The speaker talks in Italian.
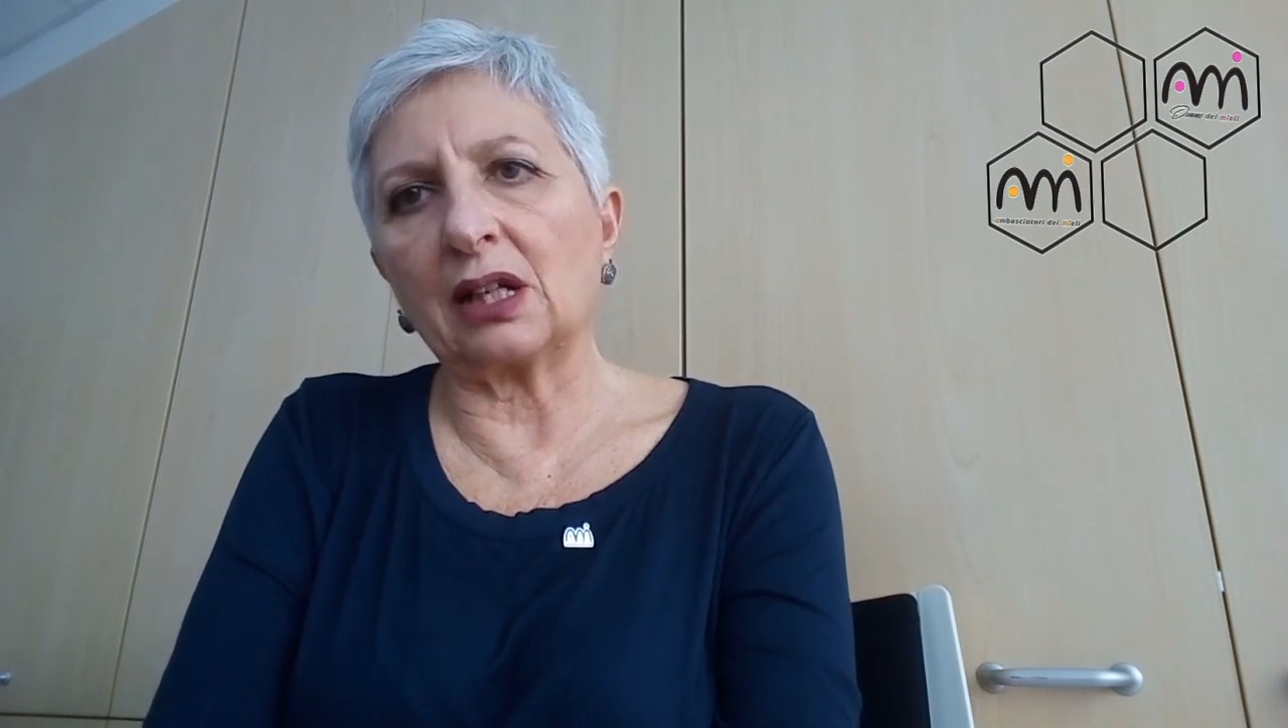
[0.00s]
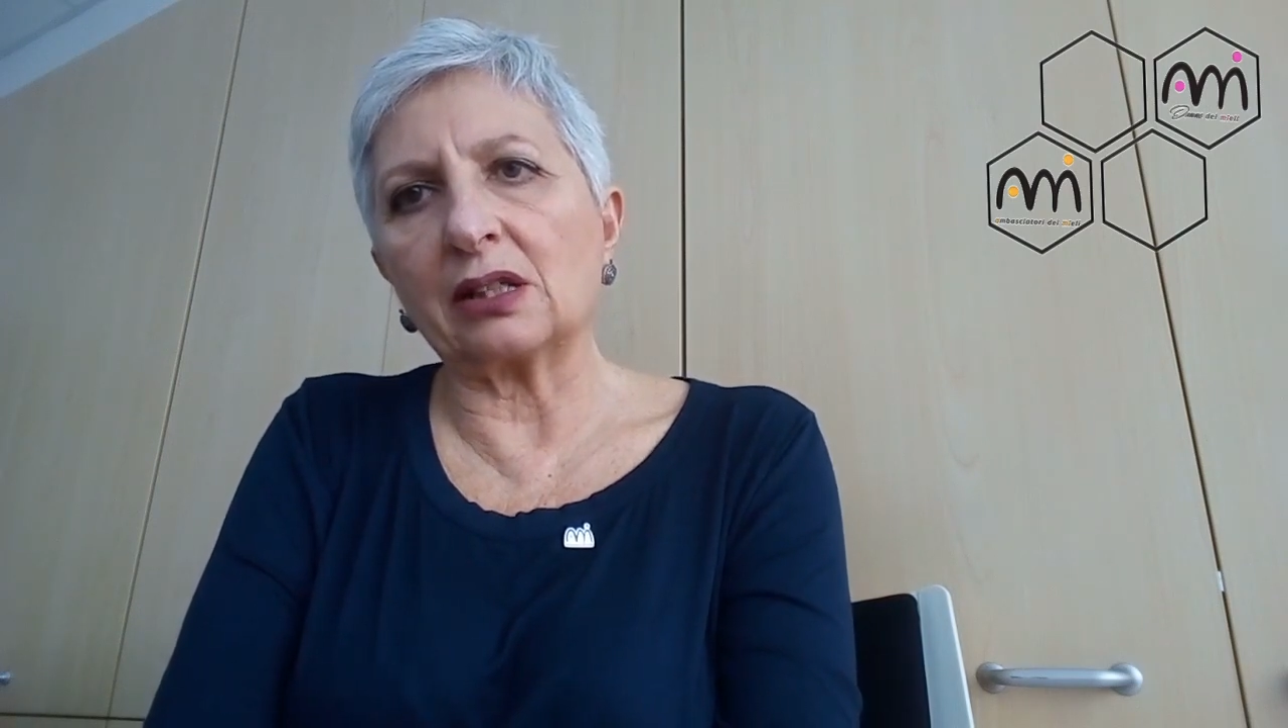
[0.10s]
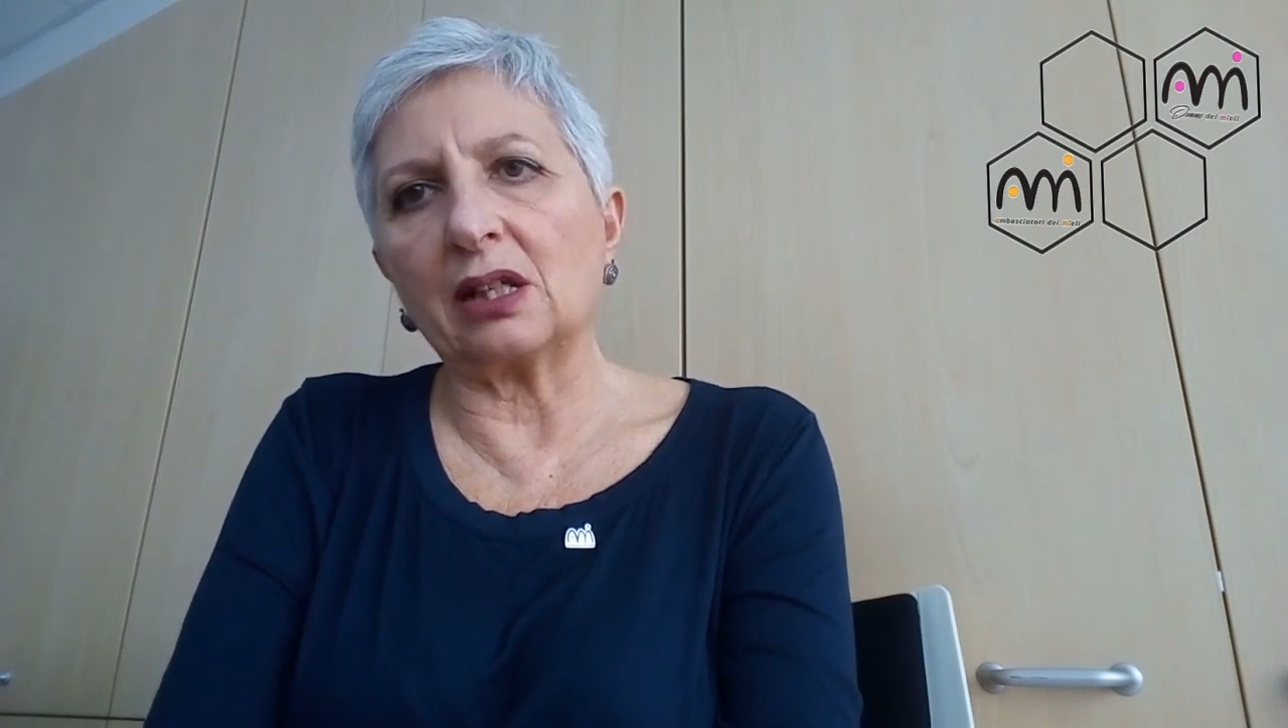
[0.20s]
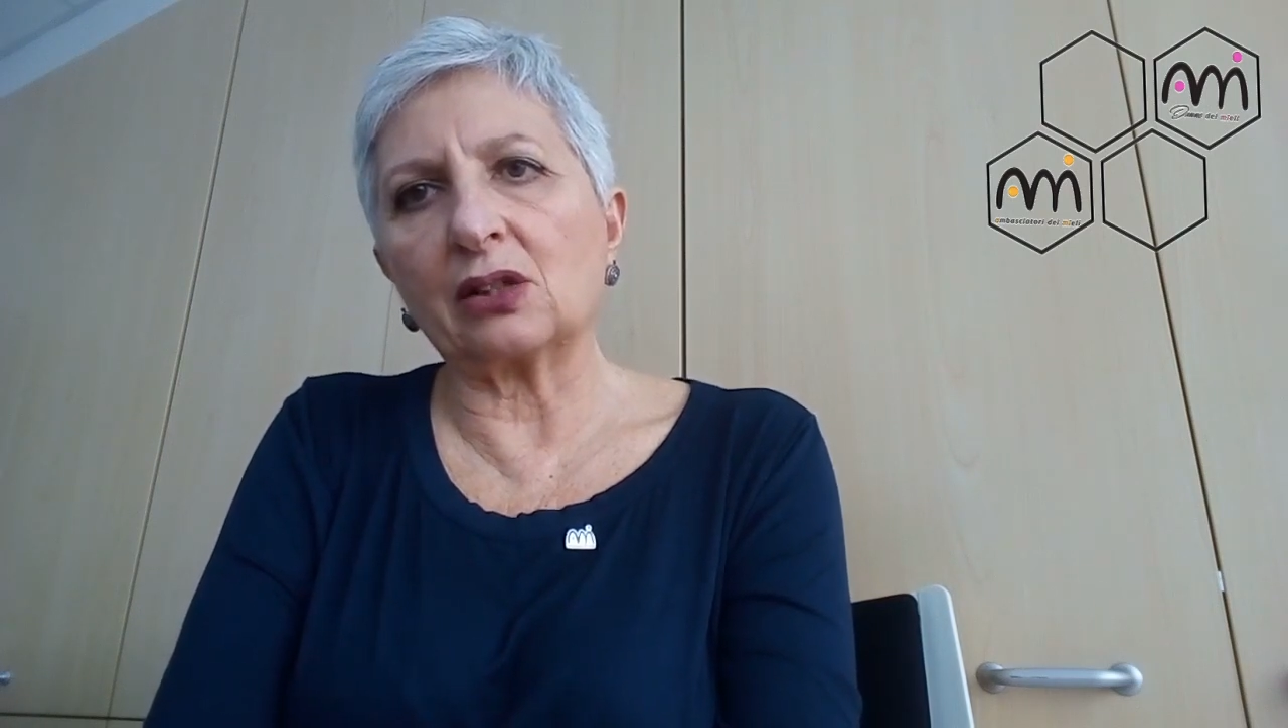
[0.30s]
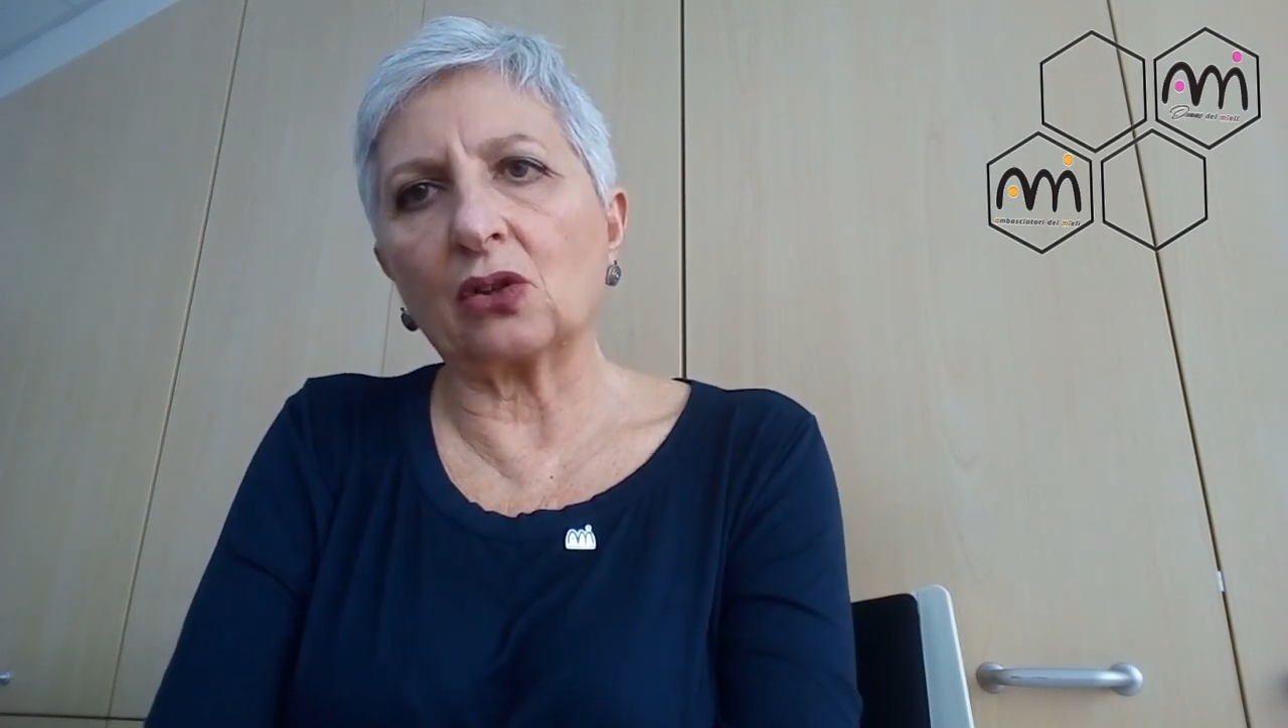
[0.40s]

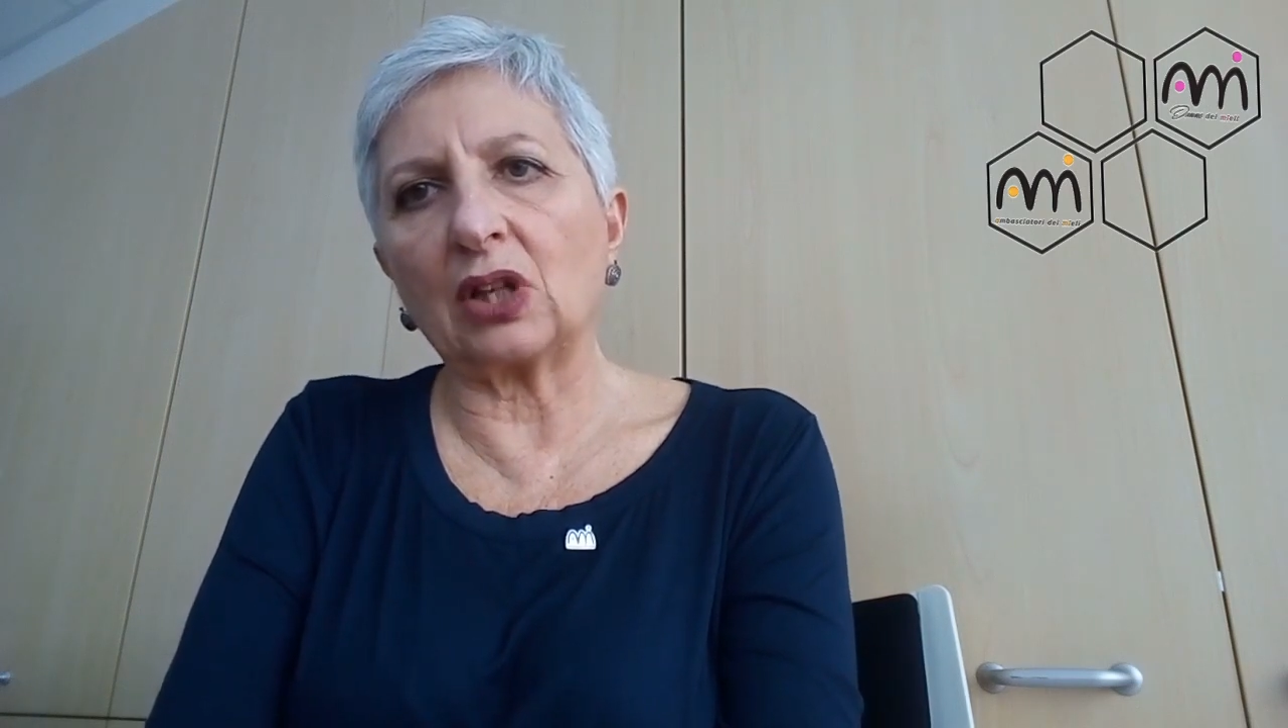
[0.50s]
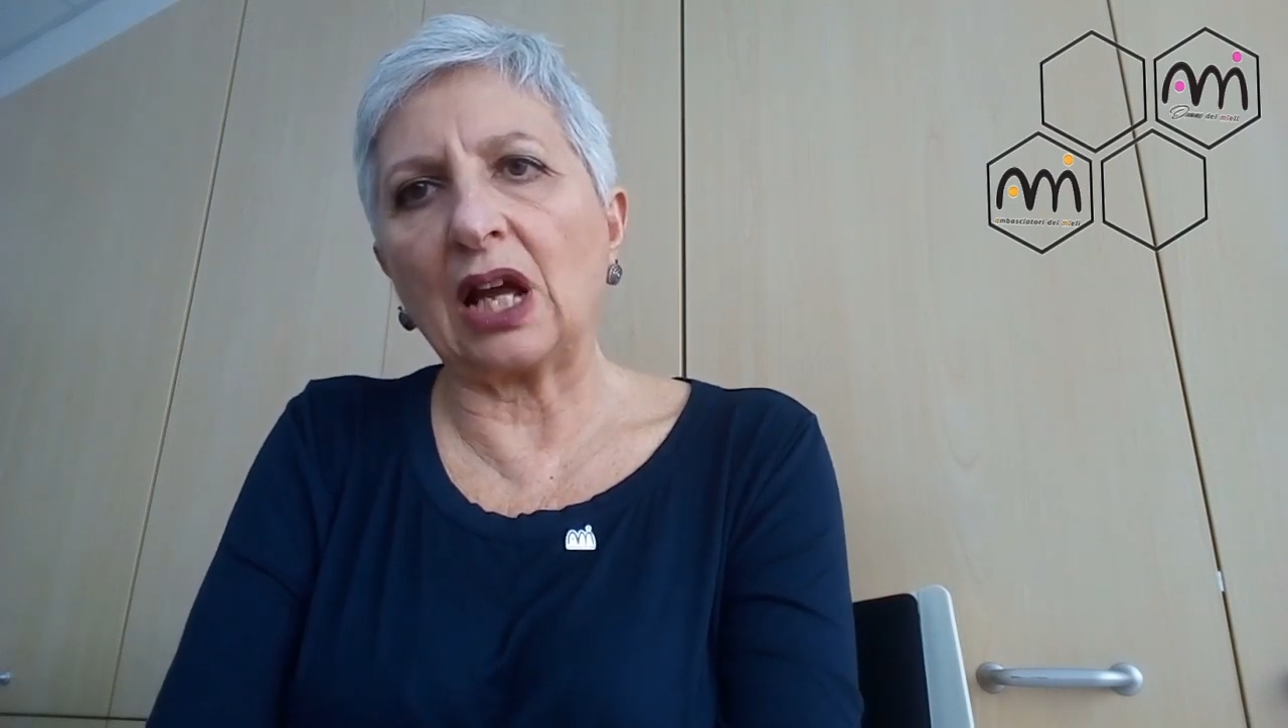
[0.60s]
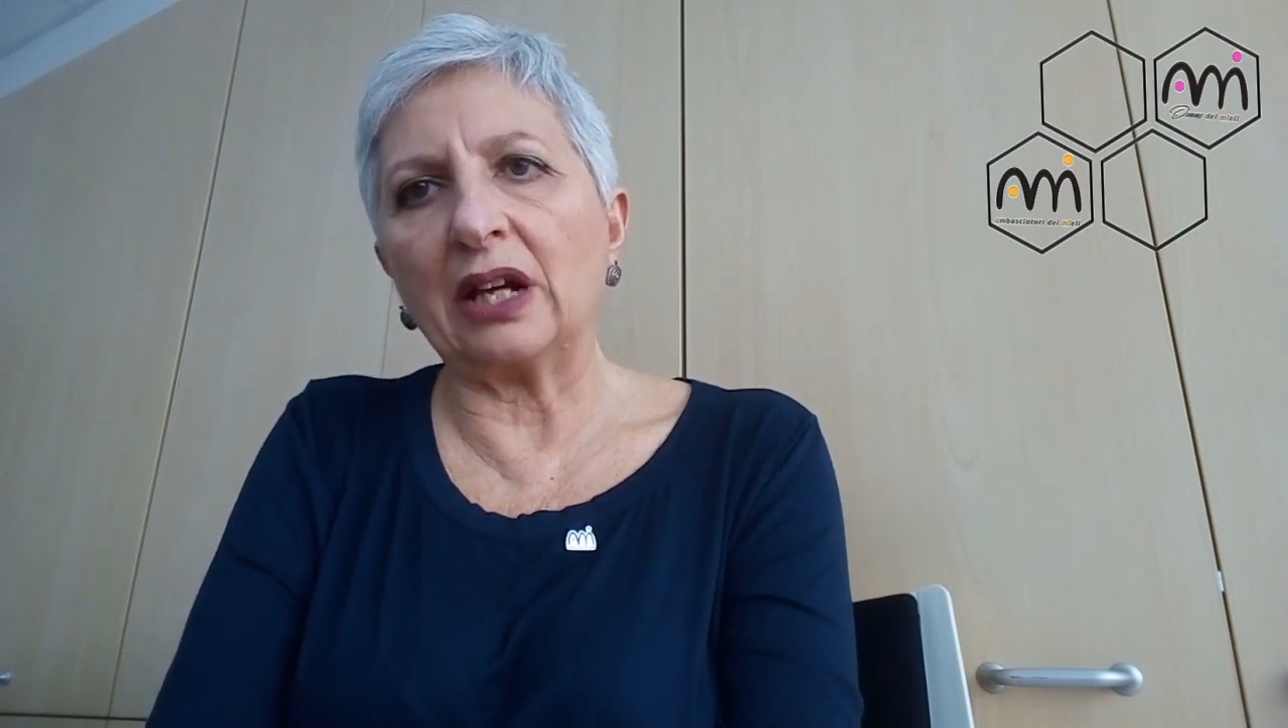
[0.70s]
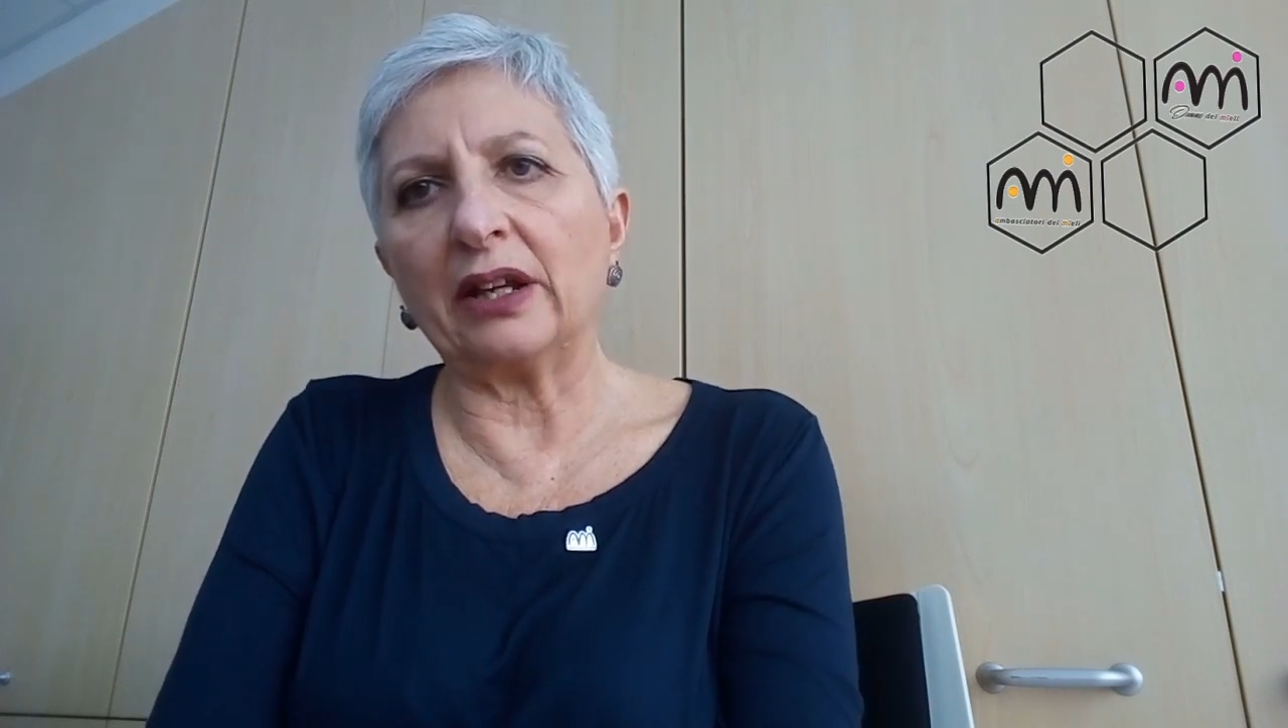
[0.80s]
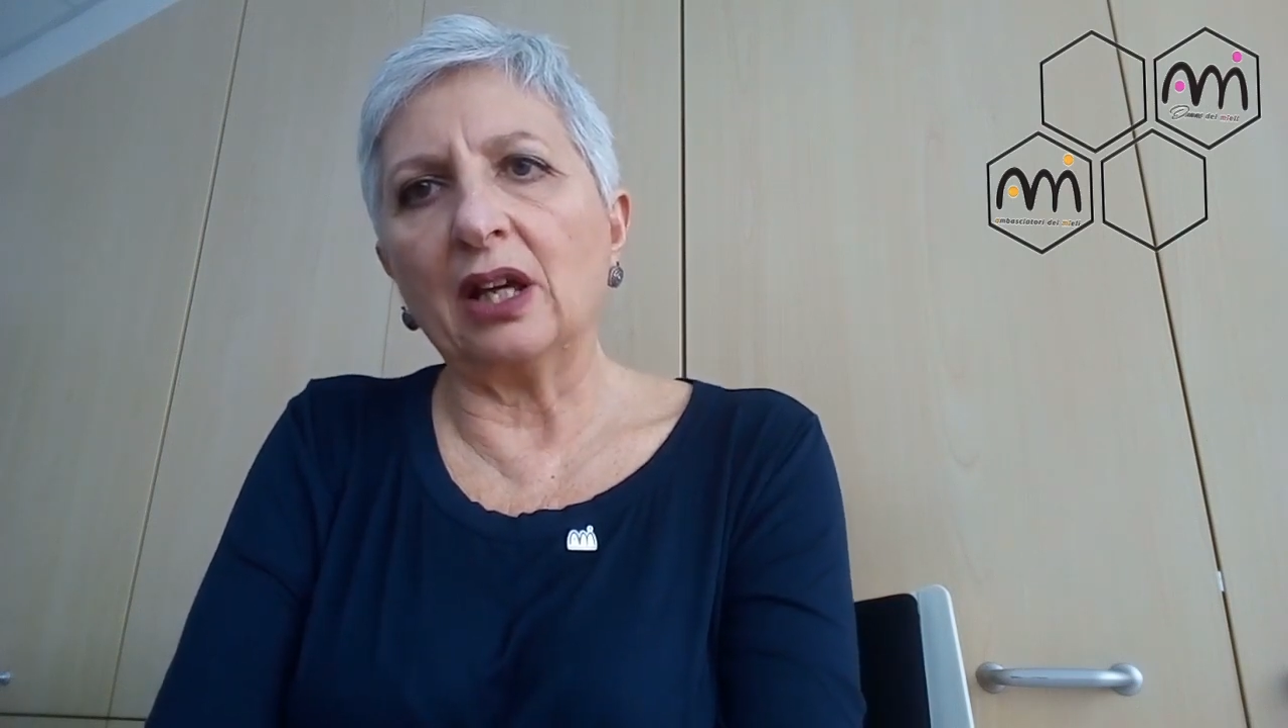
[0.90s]

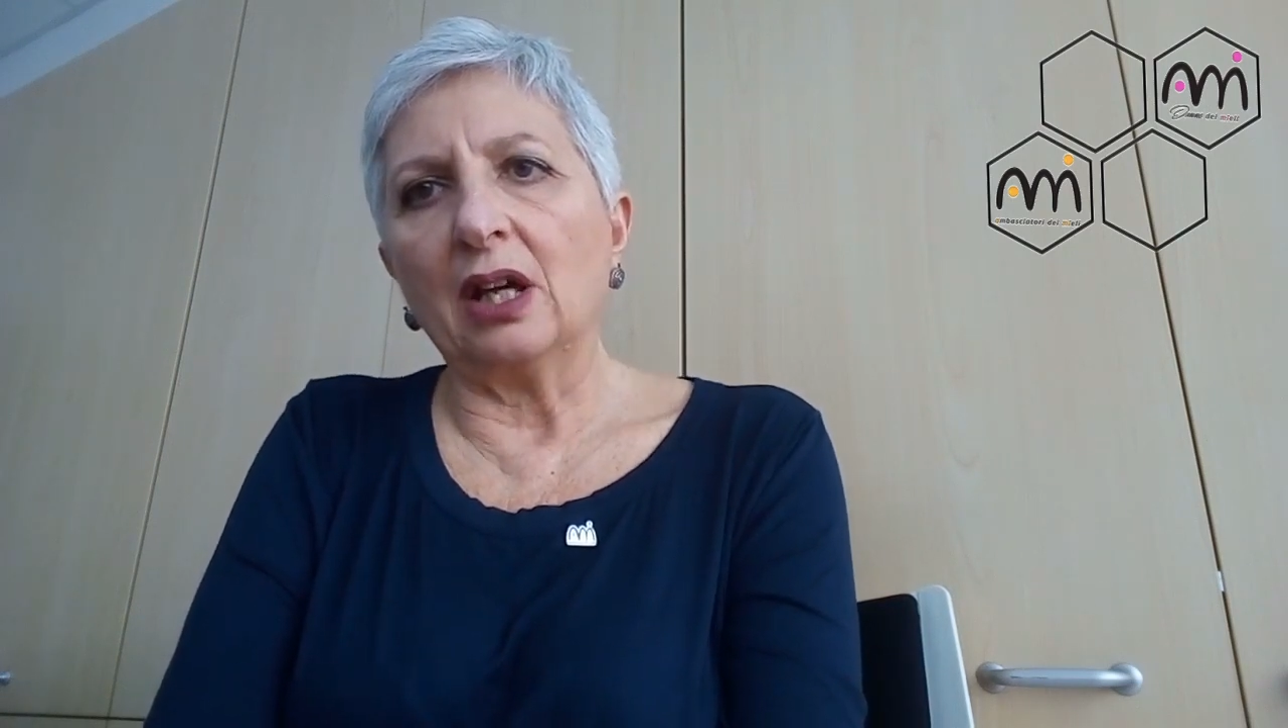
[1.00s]
sensoriali,